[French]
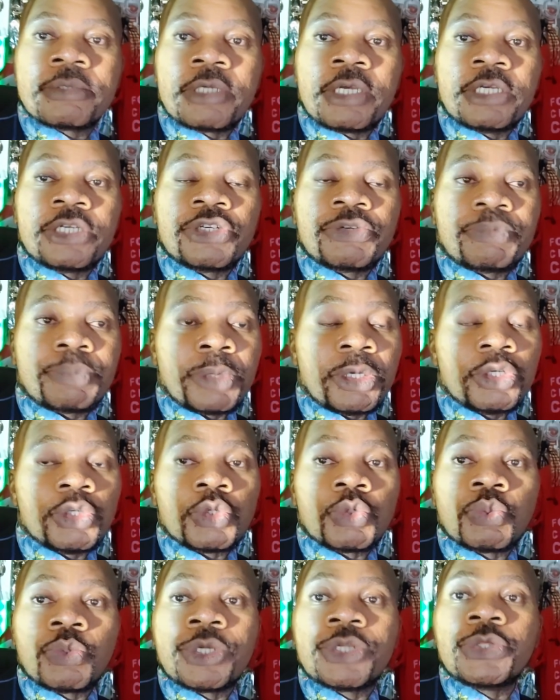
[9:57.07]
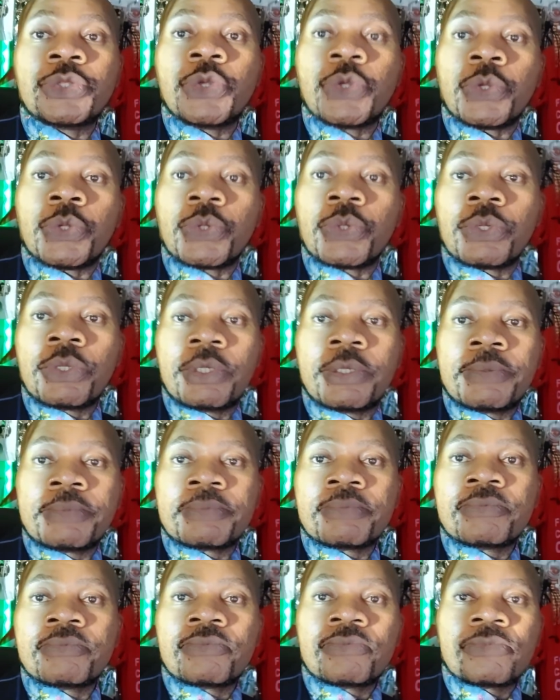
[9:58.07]
et je peux échouer 2.
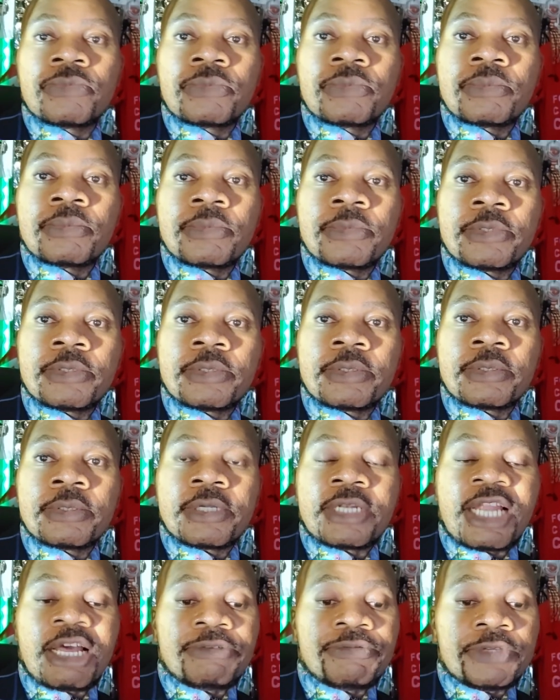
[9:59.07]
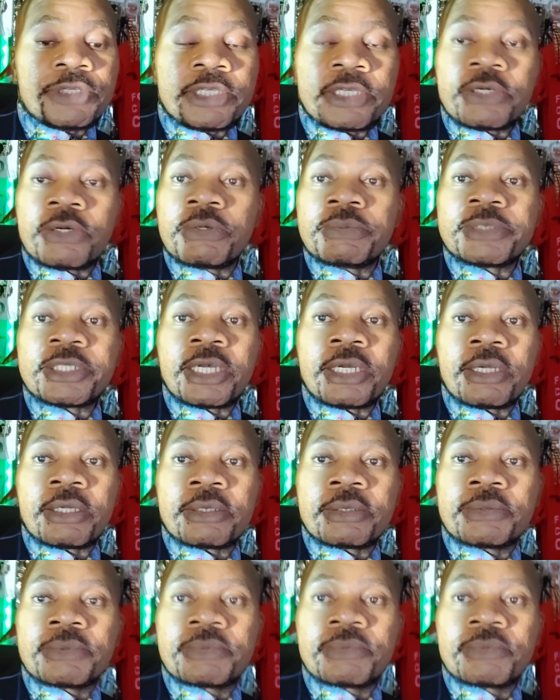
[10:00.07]
La vie, c'est comme ça.